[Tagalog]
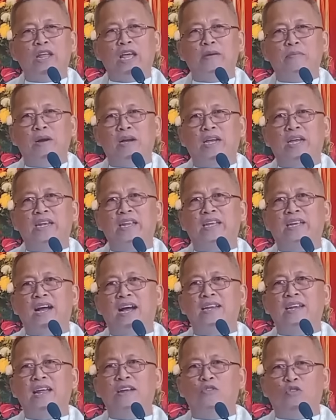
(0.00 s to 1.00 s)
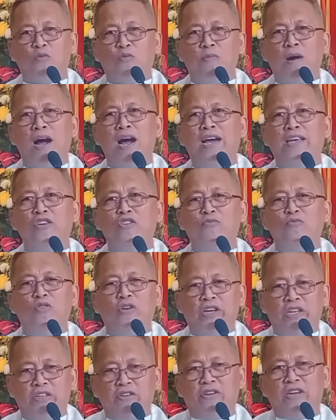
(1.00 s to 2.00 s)
Kamo di ang mga ginikanan og maayo
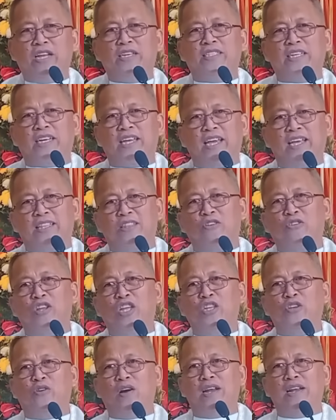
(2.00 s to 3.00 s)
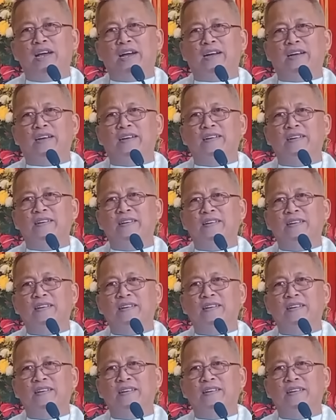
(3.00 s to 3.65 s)
mo inyo di ang sakiton inyong anak.